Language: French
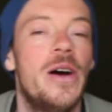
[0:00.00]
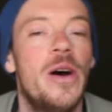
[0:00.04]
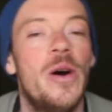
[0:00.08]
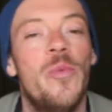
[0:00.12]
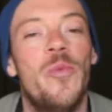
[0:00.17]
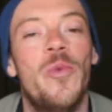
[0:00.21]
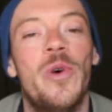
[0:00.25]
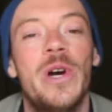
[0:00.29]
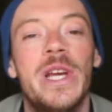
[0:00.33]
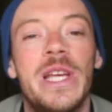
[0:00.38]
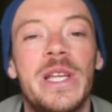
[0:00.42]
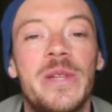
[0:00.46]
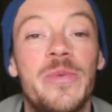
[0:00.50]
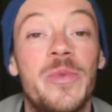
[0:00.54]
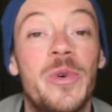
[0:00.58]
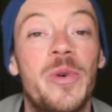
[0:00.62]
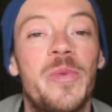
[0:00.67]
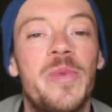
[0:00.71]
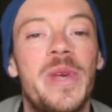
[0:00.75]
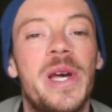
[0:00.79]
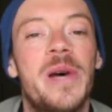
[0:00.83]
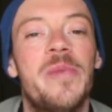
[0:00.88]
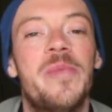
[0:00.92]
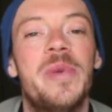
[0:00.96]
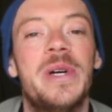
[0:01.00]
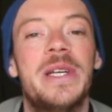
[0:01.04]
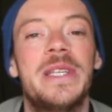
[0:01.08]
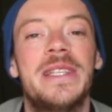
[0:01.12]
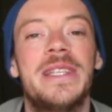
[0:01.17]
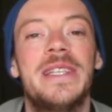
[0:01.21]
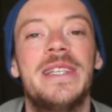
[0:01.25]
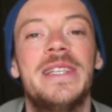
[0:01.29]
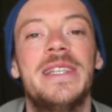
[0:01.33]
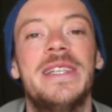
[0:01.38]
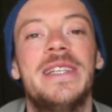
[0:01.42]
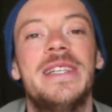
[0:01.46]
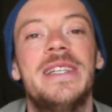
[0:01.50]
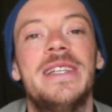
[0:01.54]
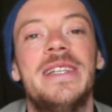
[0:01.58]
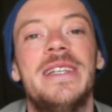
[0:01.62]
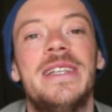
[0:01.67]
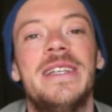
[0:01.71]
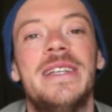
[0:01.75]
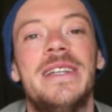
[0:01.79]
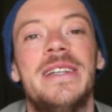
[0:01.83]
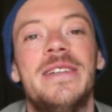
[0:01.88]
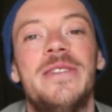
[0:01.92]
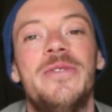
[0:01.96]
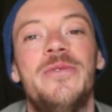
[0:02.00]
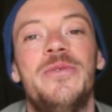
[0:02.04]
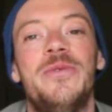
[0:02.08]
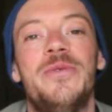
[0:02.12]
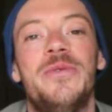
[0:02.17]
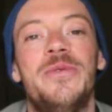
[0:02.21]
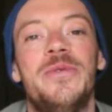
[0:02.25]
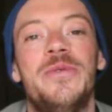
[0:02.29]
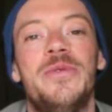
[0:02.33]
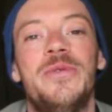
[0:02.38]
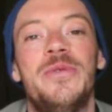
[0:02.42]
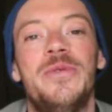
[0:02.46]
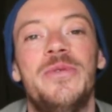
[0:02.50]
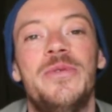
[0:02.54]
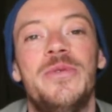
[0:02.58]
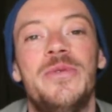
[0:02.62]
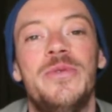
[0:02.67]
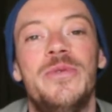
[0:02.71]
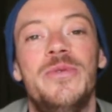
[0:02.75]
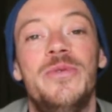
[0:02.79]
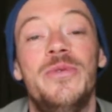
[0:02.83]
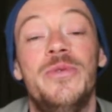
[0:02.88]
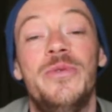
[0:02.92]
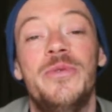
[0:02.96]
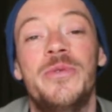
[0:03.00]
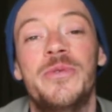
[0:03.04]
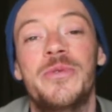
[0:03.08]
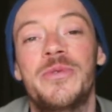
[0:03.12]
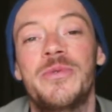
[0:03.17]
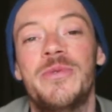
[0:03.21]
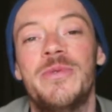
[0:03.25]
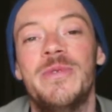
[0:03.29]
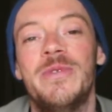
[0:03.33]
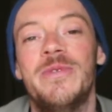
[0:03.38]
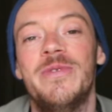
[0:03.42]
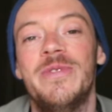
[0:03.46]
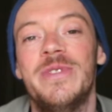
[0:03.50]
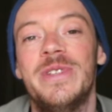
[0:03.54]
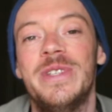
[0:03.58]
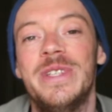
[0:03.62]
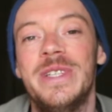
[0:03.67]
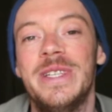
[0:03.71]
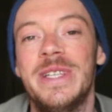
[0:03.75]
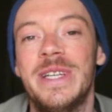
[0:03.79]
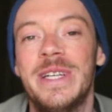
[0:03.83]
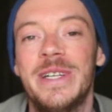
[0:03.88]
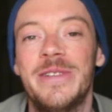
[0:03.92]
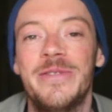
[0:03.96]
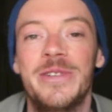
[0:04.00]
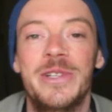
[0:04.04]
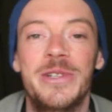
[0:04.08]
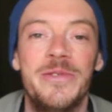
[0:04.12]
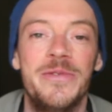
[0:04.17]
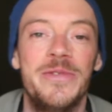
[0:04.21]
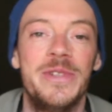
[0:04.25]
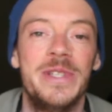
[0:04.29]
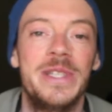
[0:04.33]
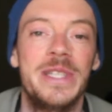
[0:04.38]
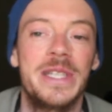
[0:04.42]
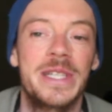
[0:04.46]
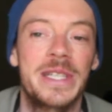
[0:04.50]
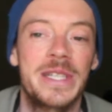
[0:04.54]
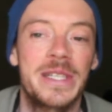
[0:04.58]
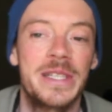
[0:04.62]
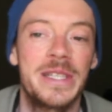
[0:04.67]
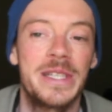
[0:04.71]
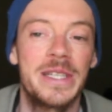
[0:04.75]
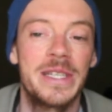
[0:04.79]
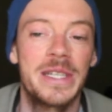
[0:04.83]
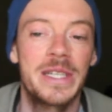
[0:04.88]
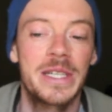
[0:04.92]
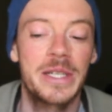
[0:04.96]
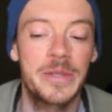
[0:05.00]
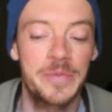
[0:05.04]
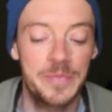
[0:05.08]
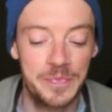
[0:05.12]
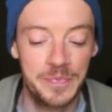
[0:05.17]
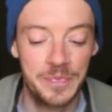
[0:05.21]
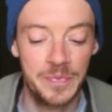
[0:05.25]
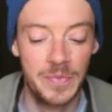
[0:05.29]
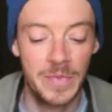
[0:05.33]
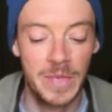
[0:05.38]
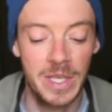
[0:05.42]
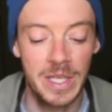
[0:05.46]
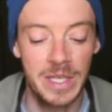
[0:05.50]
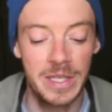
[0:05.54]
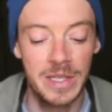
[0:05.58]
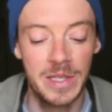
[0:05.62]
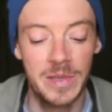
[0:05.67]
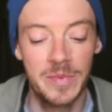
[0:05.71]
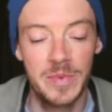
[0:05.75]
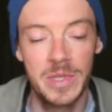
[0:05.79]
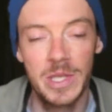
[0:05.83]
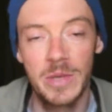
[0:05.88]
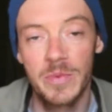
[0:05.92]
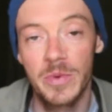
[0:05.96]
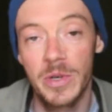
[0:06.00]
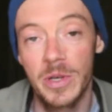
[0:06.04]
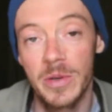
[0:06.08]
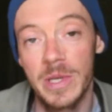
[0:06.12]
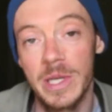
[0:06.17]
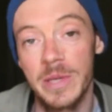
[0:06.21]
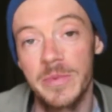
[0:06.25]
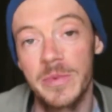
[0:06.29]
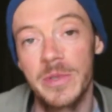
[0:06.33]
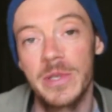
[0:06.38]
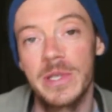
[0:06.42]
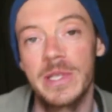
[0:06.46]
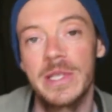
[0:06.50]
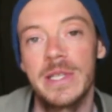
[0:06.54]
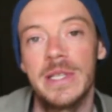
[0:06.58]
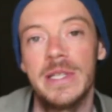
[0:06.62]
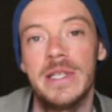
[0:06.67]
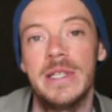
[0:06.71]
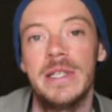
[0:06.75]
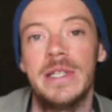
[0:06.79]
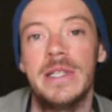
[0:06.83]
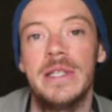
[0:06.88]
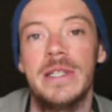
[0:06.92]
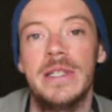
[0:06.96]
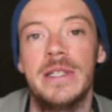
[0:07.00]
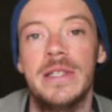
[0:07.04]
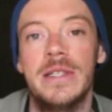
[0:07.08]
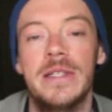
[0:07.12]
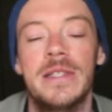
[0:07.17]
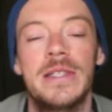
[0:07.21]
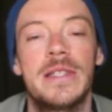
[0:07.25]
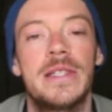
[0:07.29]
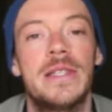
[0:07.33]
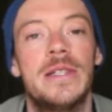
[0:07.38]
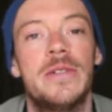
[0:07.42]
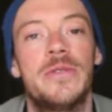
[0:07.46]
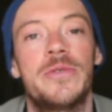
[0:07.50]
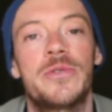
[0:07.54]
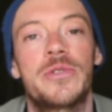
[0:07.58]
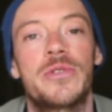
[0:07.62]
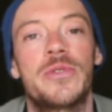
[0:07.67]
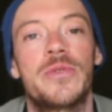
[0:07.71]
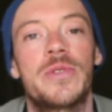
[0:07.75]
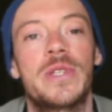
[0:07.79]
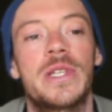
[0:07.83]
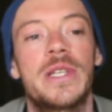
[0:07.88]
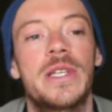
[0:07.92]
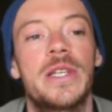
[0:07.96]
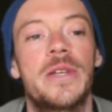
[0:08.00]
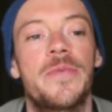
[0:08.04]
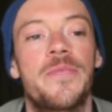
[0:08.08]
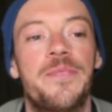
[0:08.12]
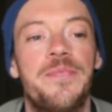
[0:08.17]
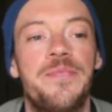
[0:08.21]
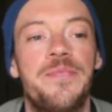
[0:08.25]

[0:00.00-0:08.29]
moyennement bien passée, du non suivi avec le vétérinaire des petits problèmes que ça, a engendré.